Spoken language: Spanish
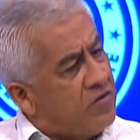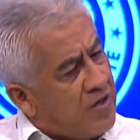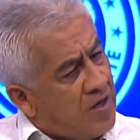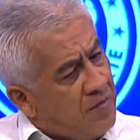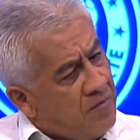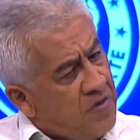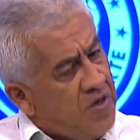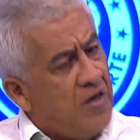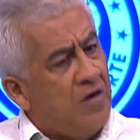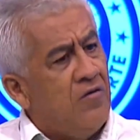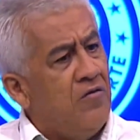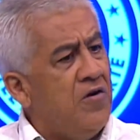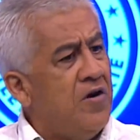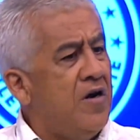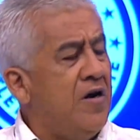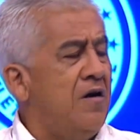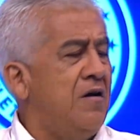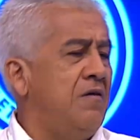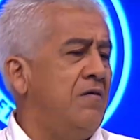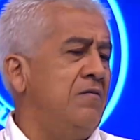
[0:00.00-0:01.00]
también
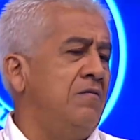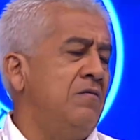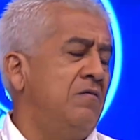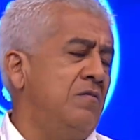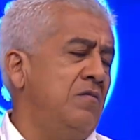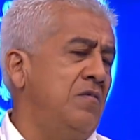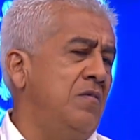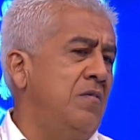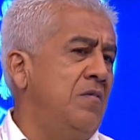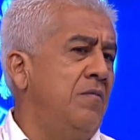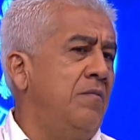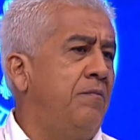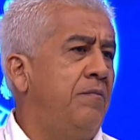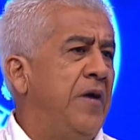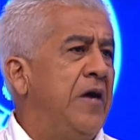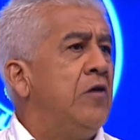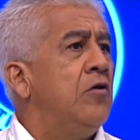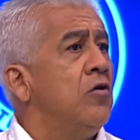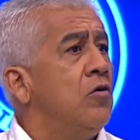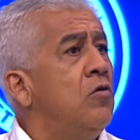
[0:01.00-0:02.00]
hubiera
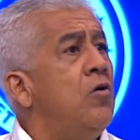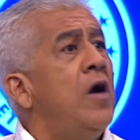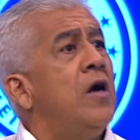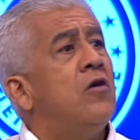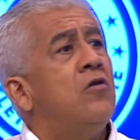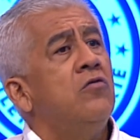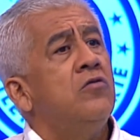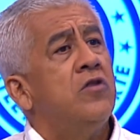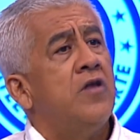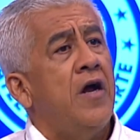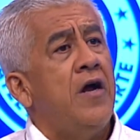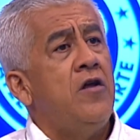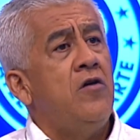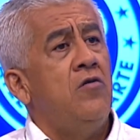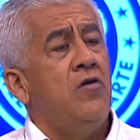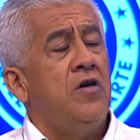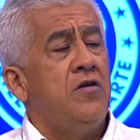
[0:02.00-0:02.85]
pero no, al contrario,